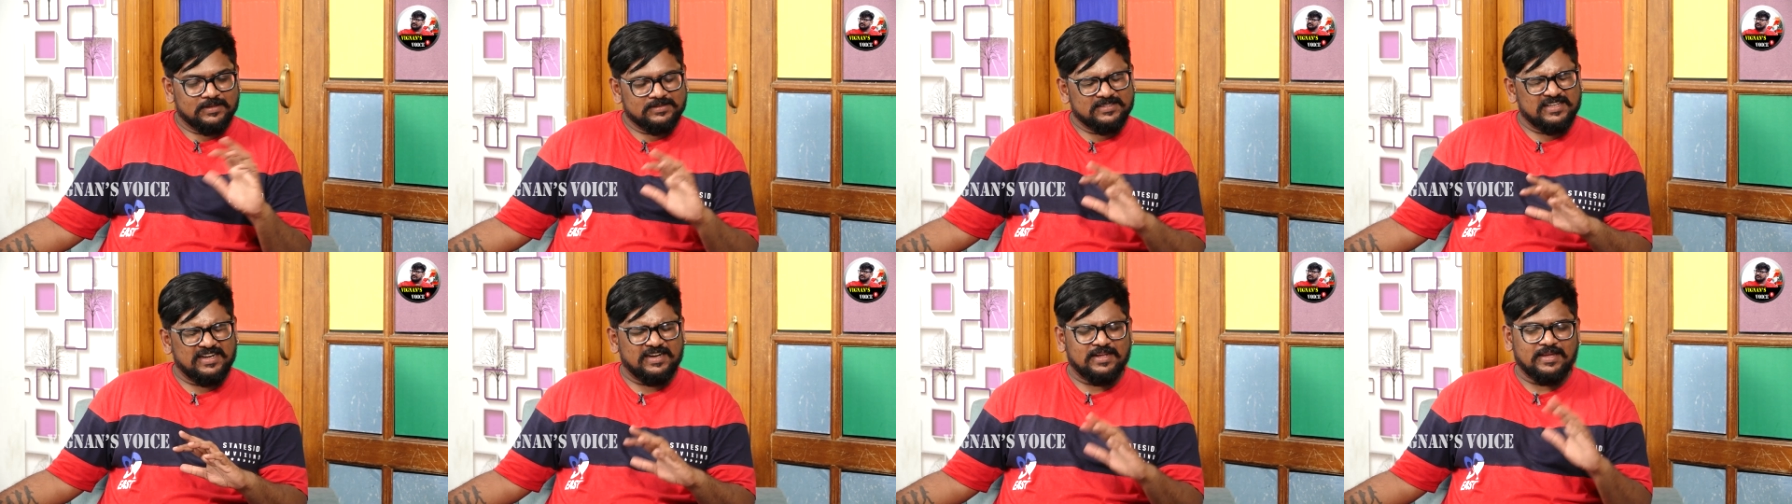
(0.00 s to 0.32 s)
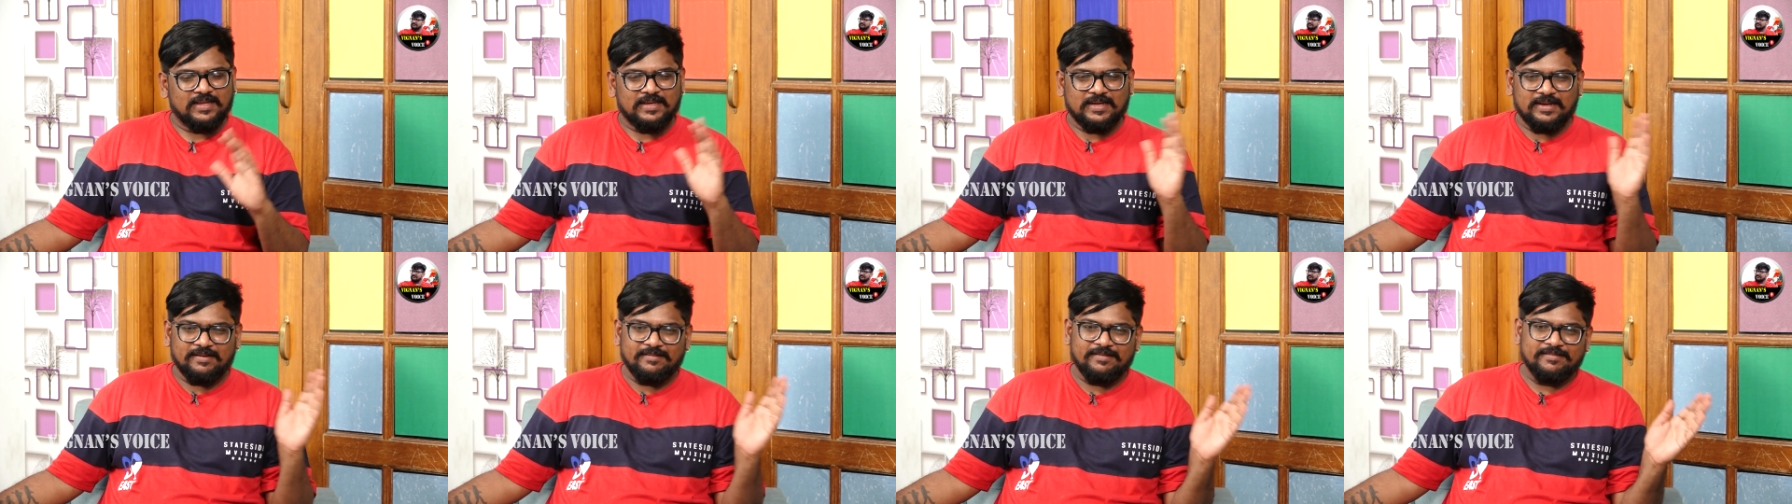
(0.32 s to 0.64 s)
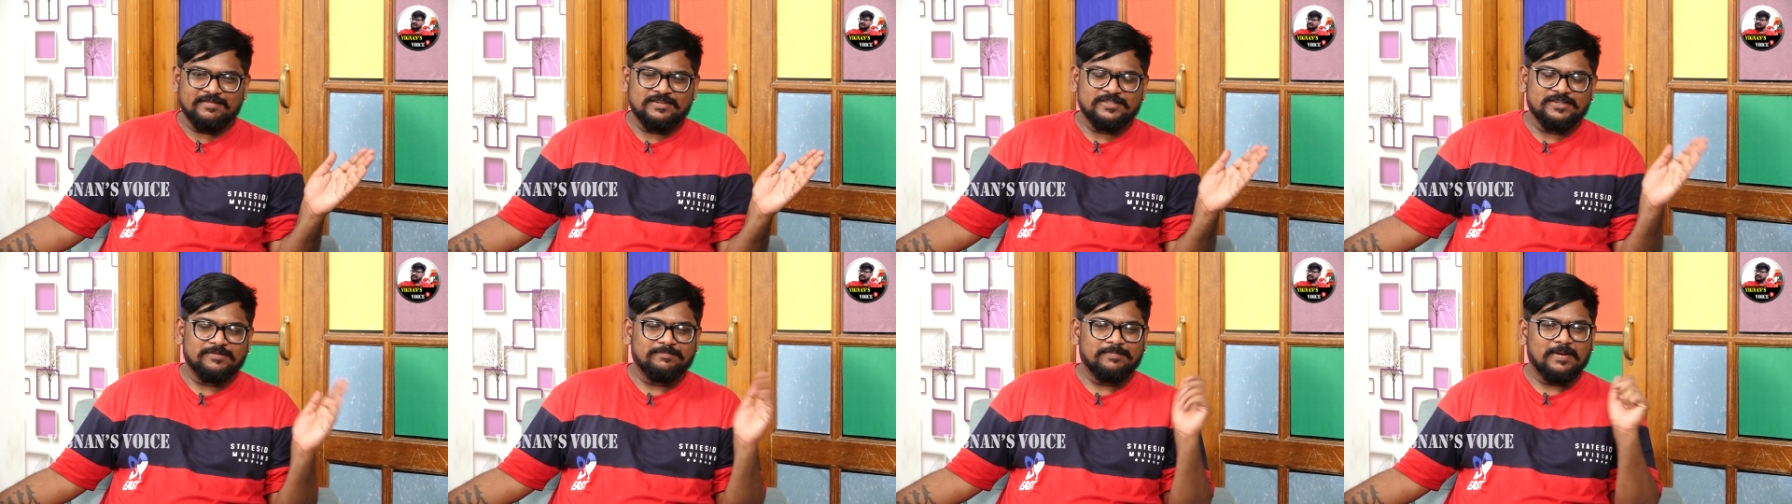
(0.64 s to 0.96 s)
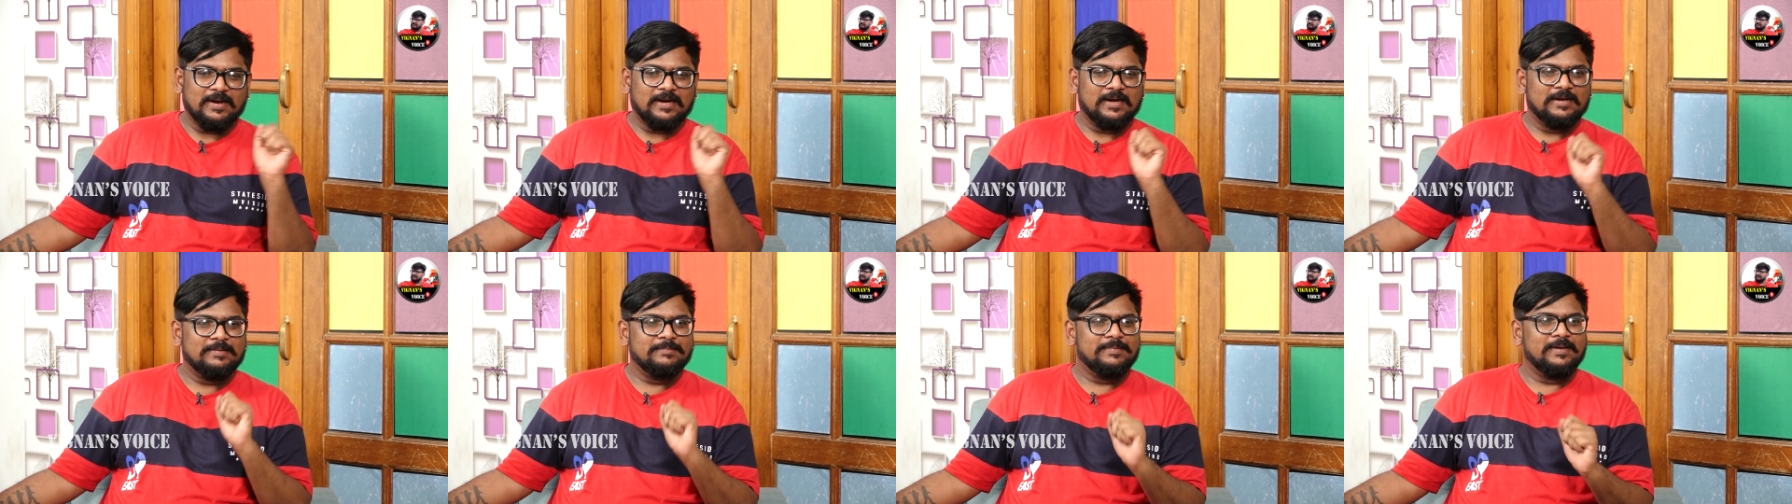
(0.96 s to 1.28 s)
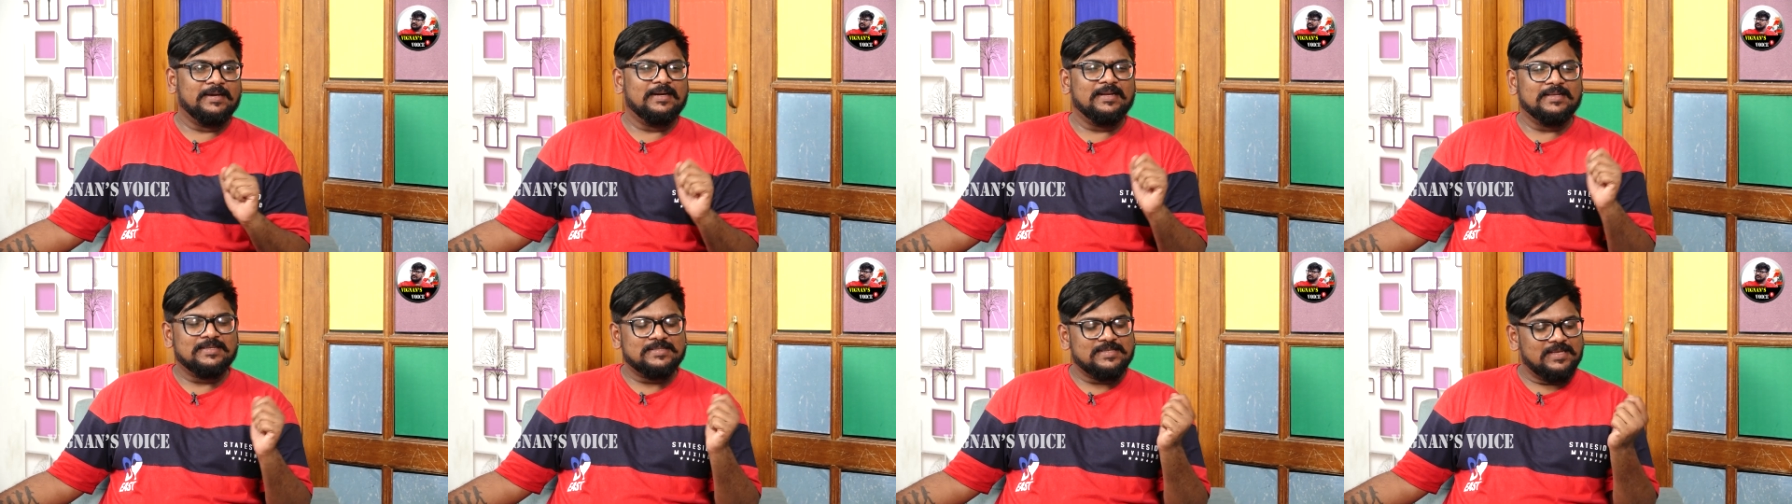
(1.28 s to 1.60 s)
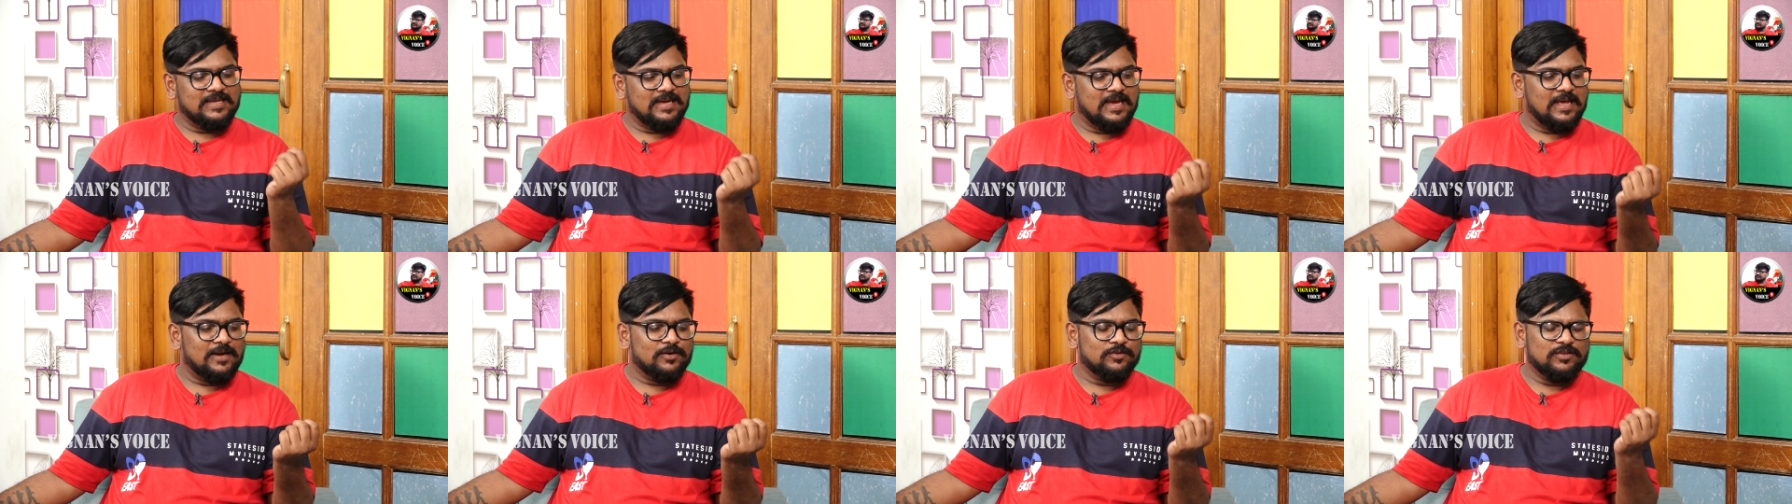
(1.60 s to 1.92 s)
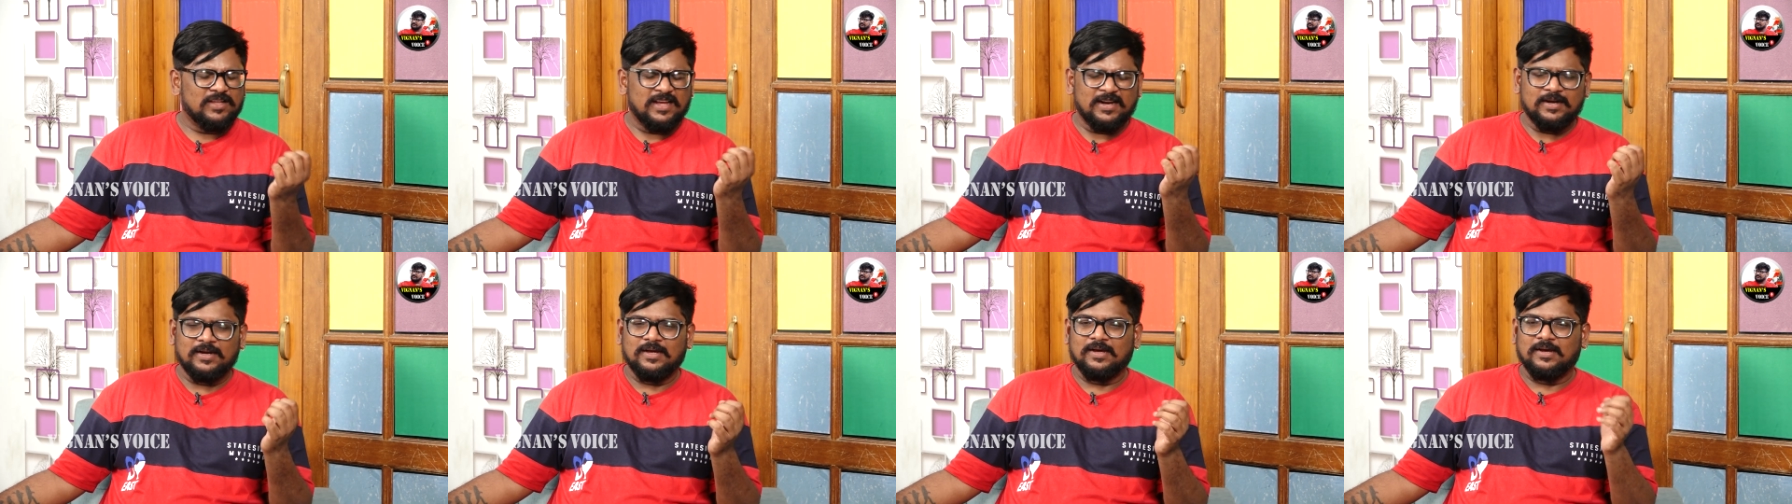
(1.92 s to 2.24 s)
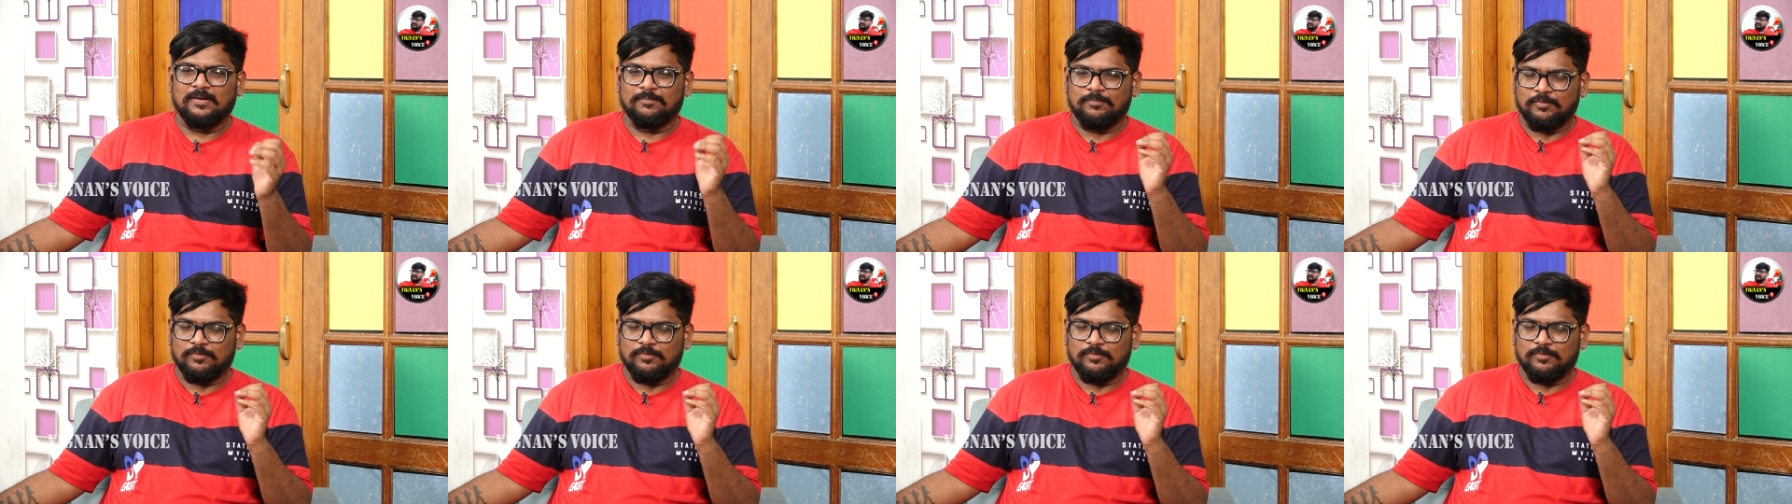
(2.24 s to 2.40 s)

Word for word: సరే ఇక ఈ విషయం పక్కన పెట్టేసి ఇక అరుదైన